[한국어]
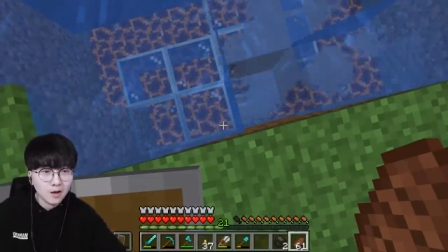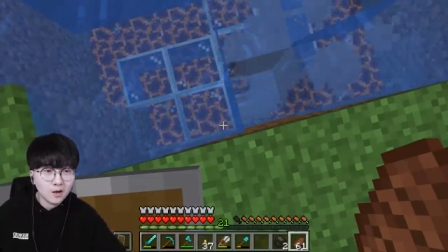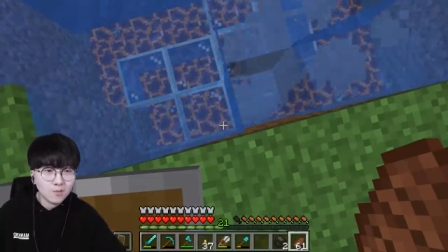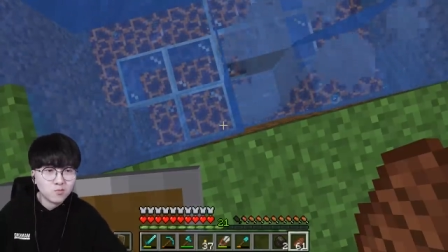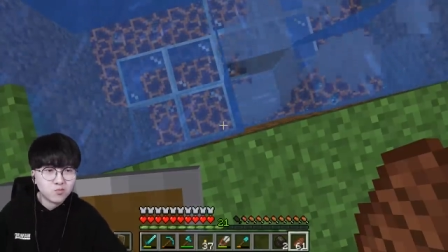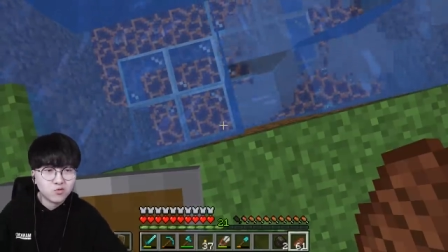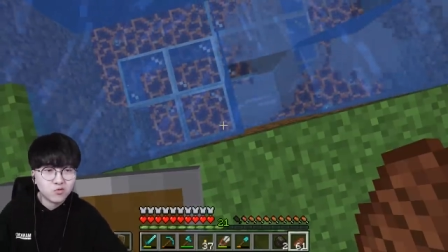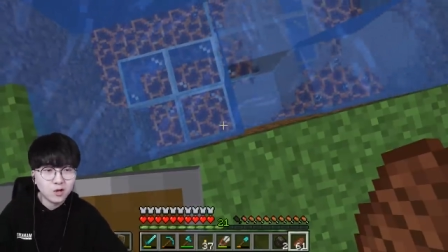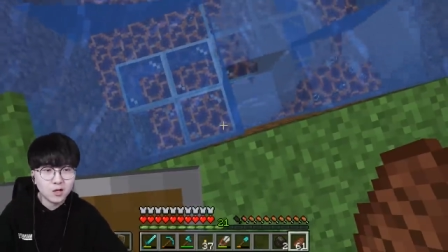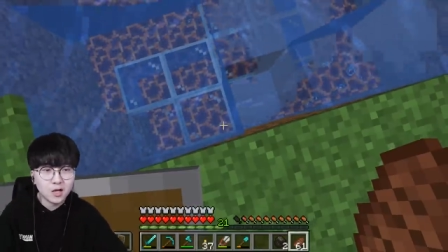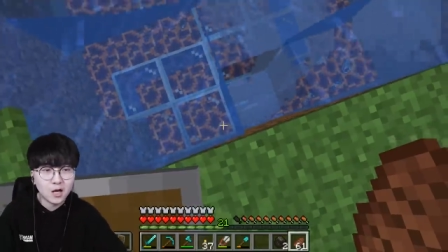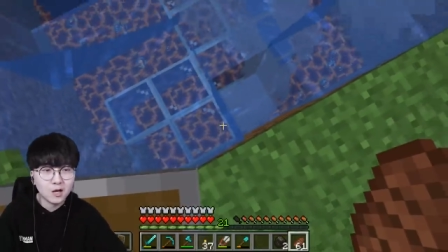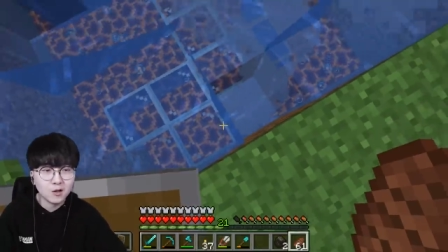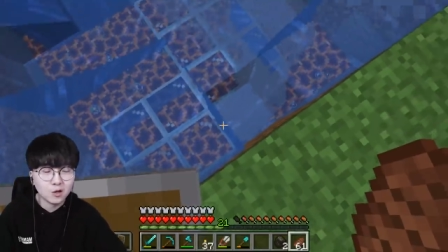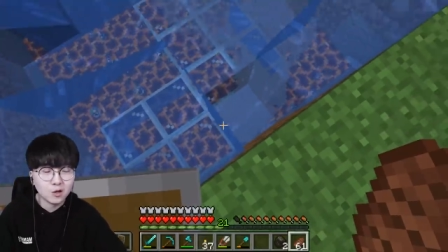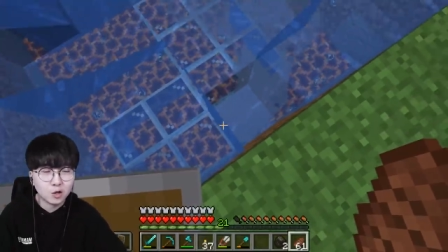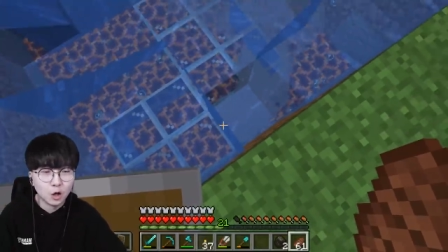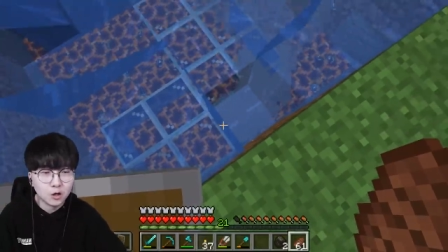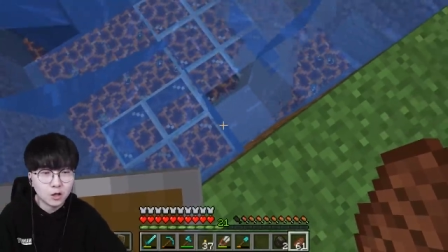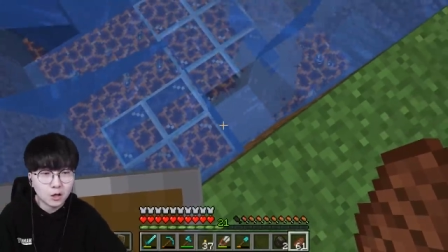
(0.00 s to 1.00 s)
물에다 가도
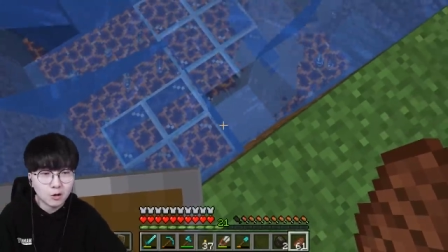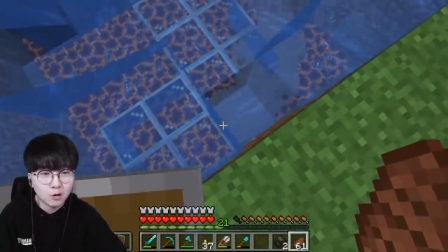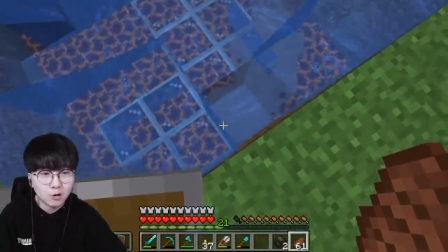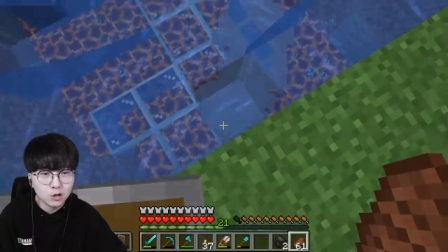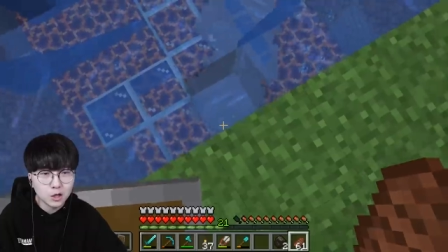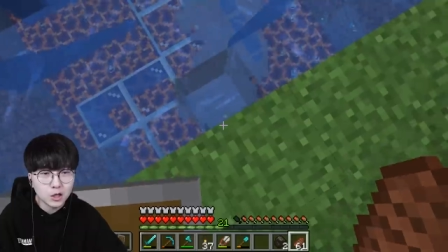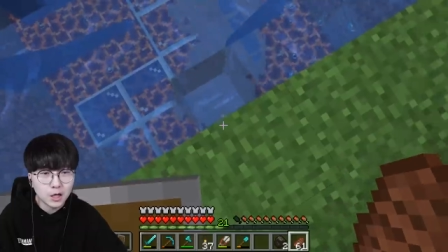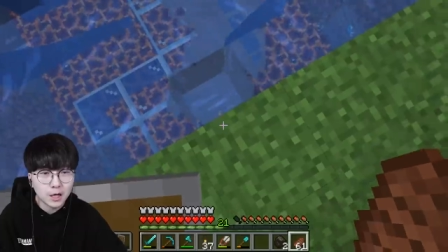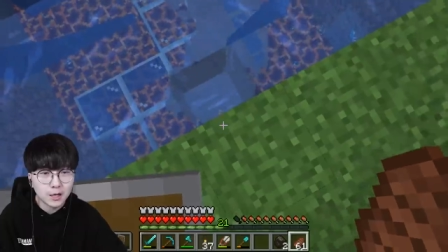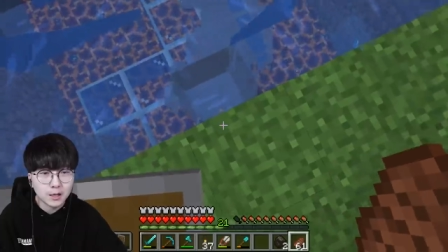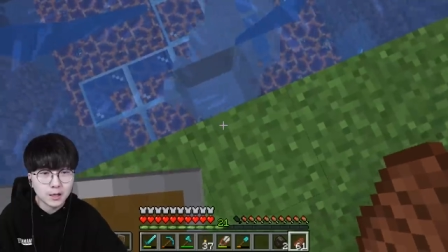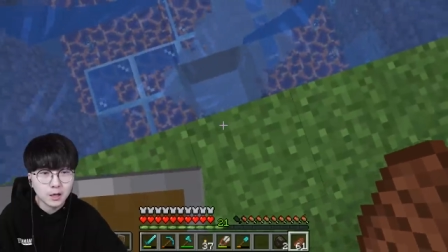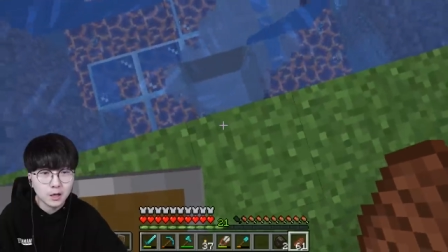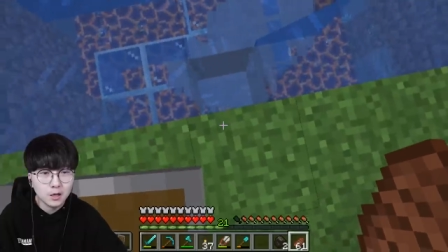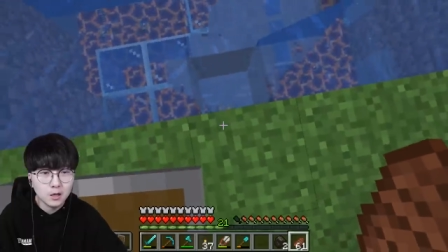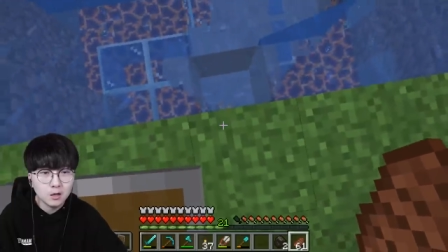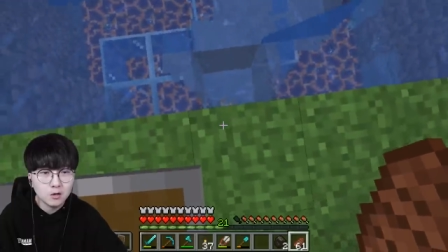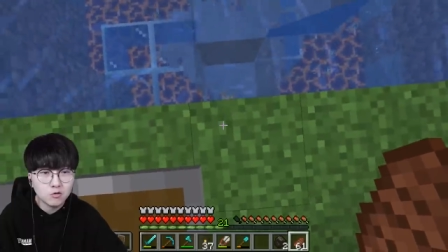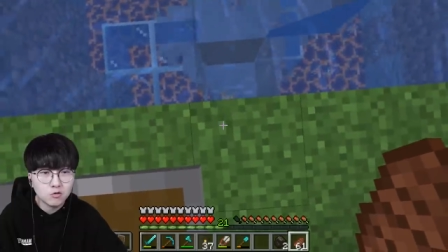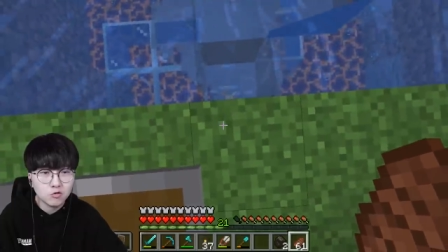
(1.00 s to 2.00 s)
절대 꺼지지
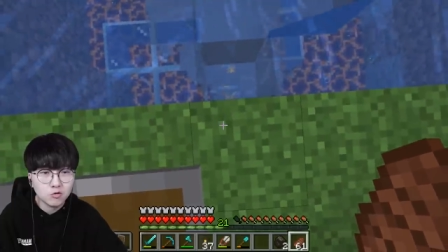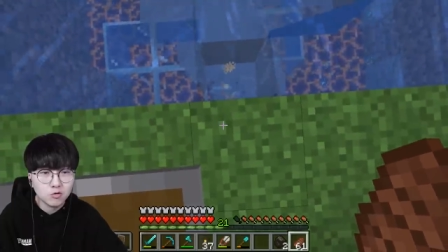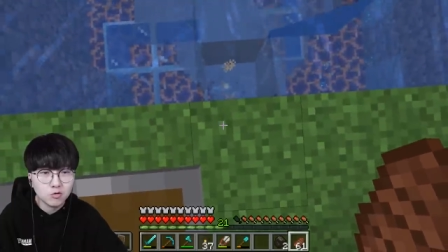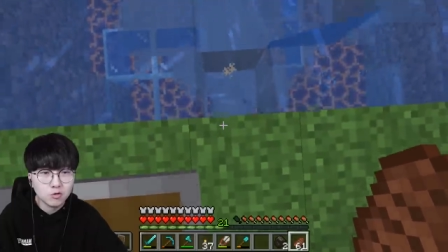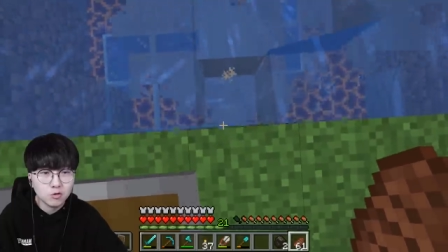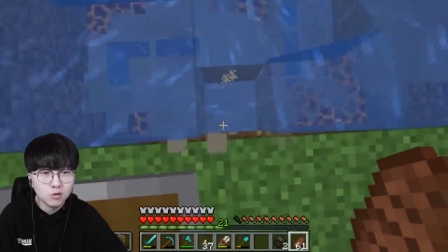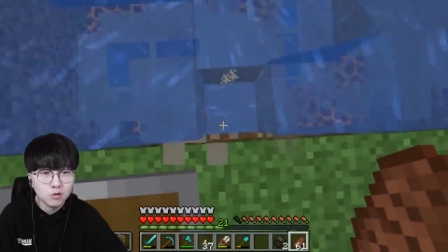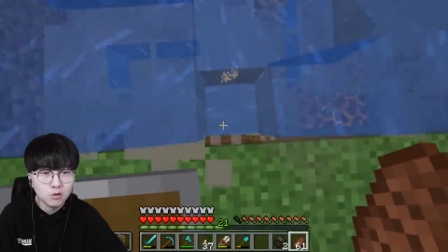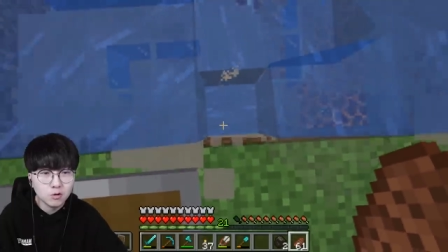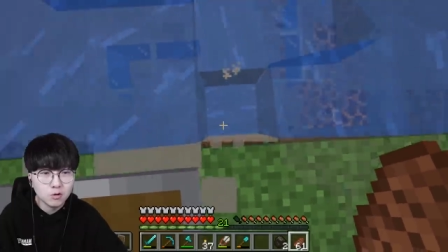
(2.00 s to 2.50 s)
않아 굿